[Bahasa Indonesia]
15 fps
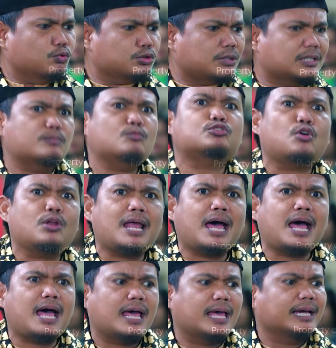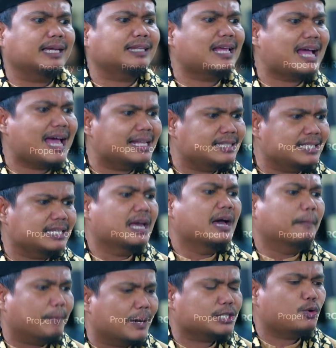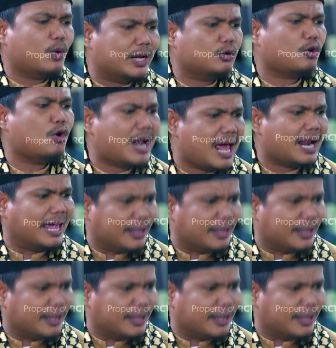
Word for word: Ustad ke musola. Kita ngaji. Plus doain Ronald.